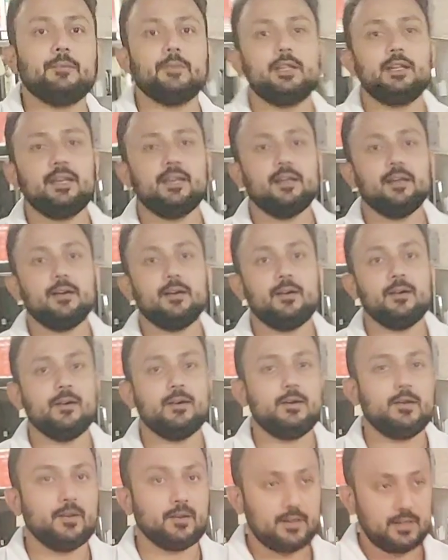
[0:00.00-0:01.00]
आमिर है
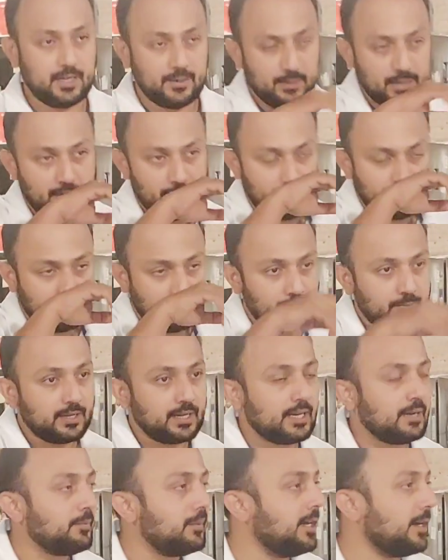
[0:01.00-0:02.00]
और हमारी फॉर्म
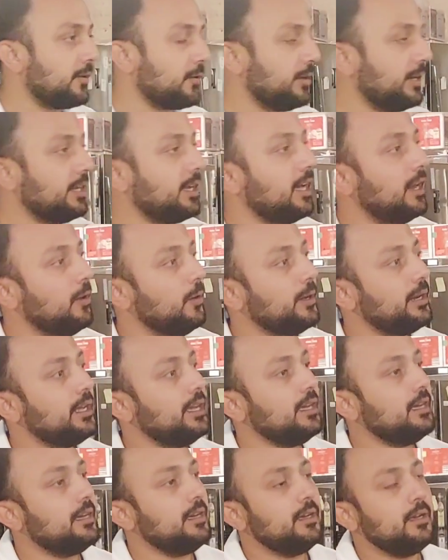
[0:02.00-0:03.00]
का नाम इलेक्ट्रॉनिक
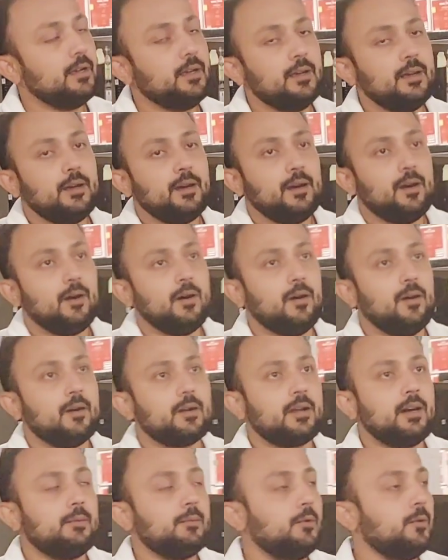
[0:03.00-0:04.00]
गैलोर है ओके
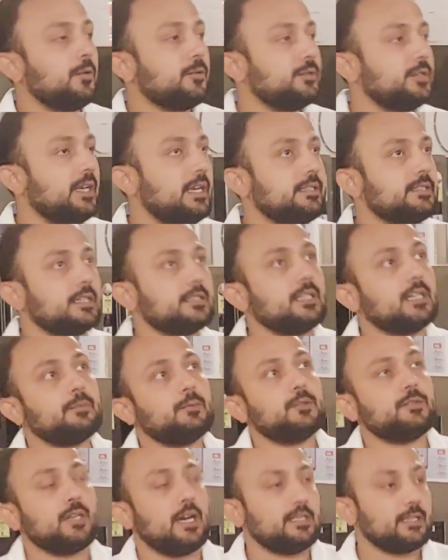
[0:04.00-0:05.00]
और हम लोग जो है
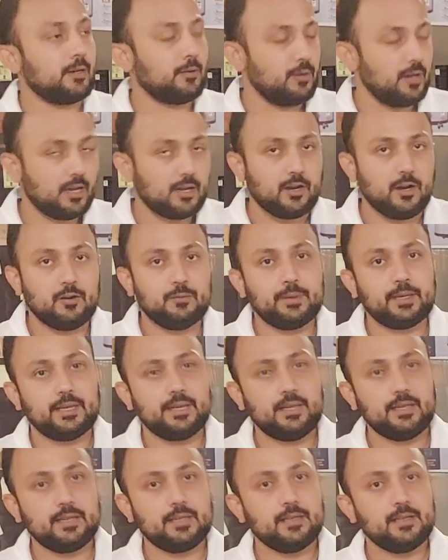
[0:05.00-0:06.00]
छतरपुर चांदनहोला गांव
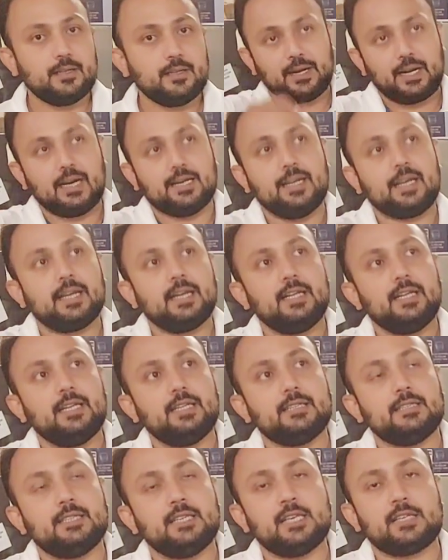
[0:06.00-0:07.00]
में है यहाँ पर आने के
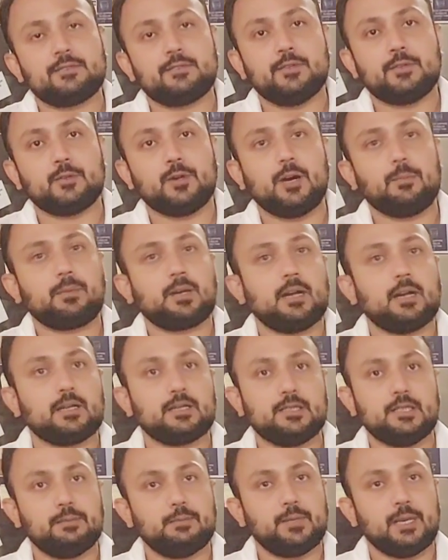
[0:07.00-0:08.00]
लिए इजी है इसमें तो आपका
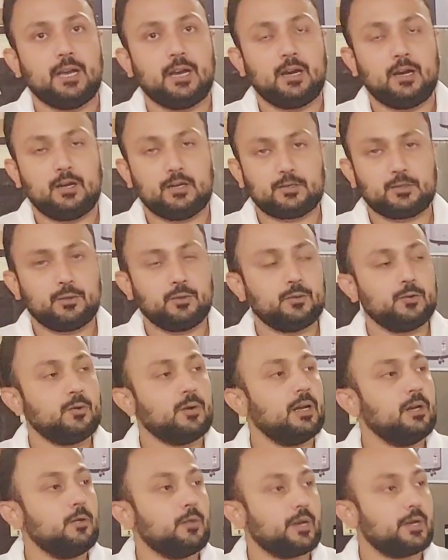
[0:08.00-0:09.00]
जी थ्रू
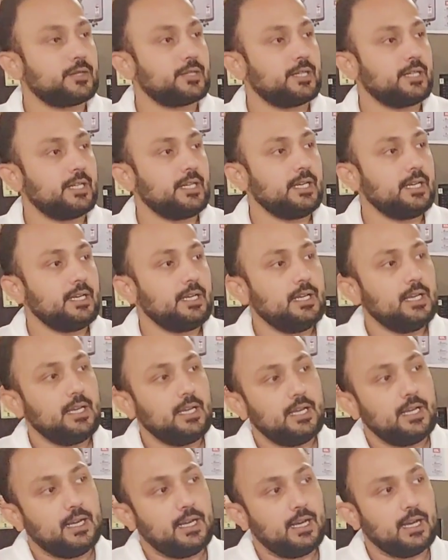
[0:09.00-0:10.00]
गूगल लोकेशन है
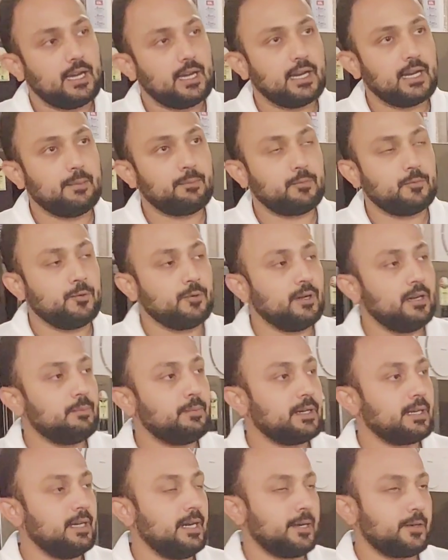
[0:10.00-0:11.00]
ओके अगर आप
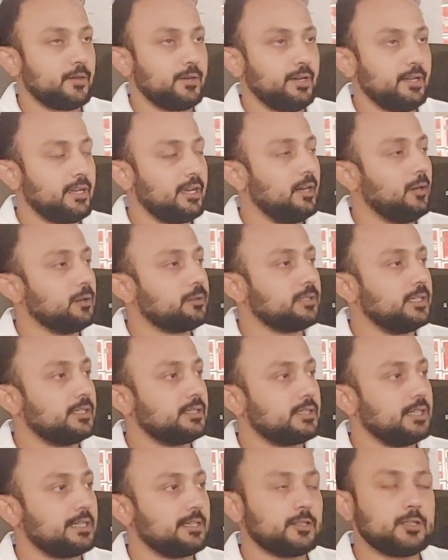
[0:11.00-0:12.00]
गूगल पर इलेक्ट्रॉनिक गैलोर
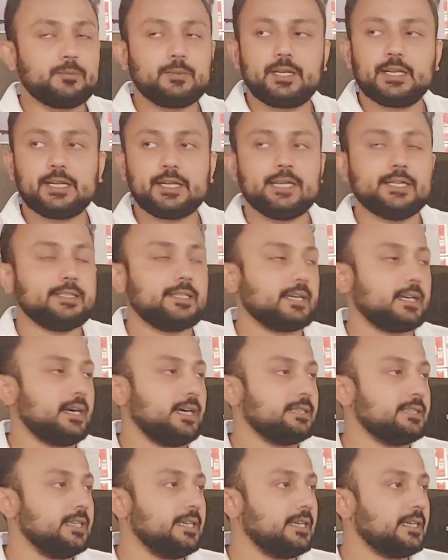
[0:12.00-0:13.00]
सर्च करते हैं तो मेरे गेट
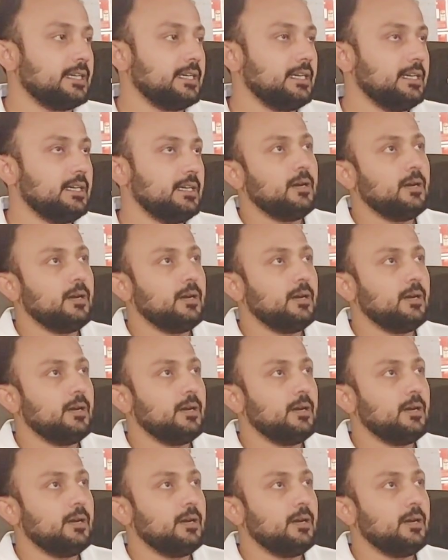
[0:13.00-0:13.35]
तक आ जाएंगे